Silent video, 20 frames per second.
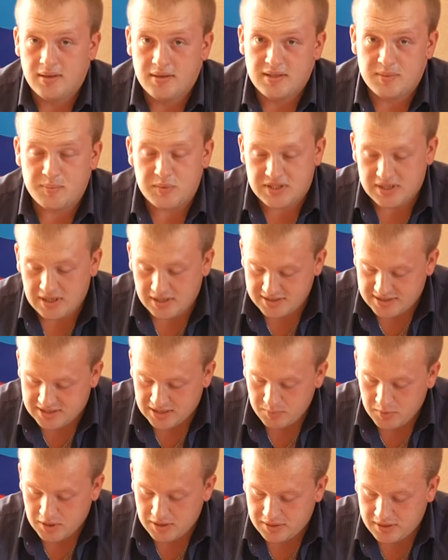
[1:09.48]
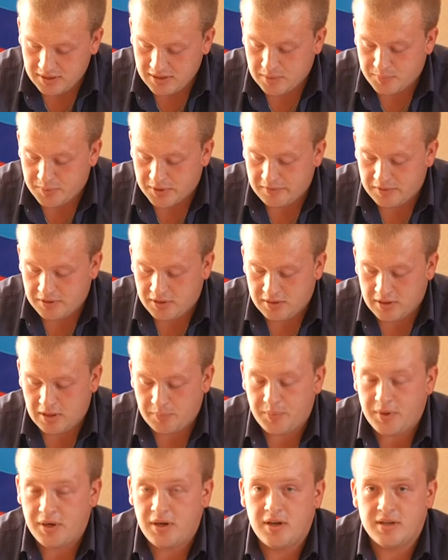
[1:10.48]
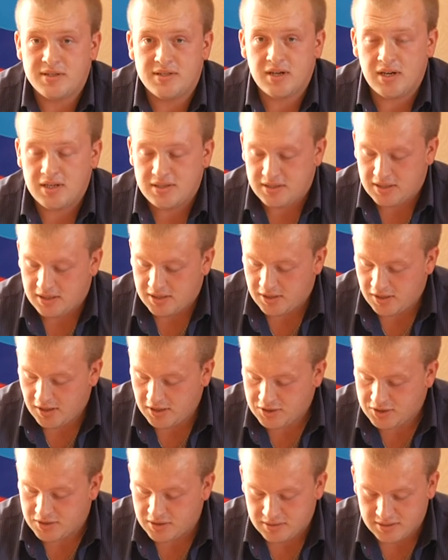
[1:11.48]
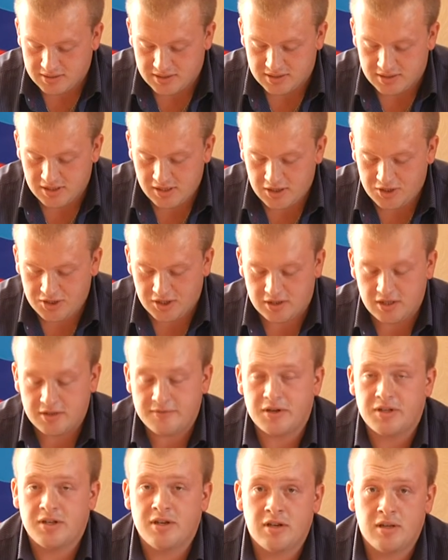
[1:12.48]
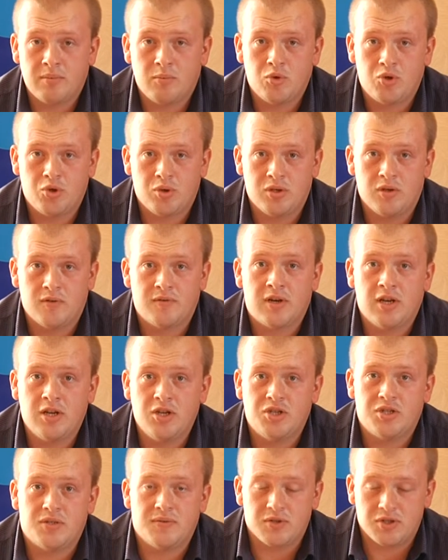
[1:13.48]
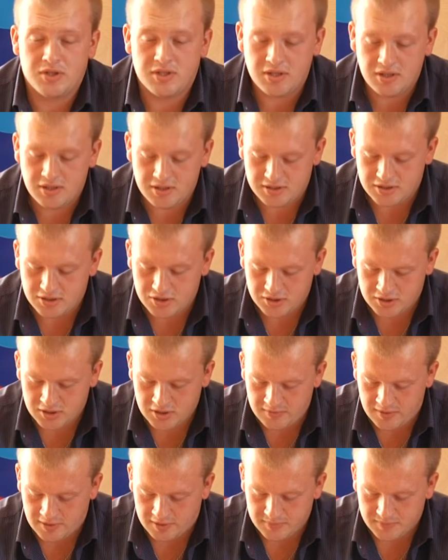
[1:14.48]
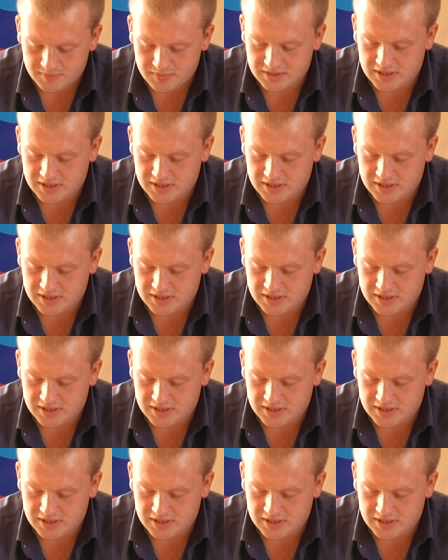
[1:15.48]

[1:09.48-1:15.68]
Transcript: Специалистами отдела проведена перерегистрация граждан, состоящих на квартирном учете в количестве 60 человек.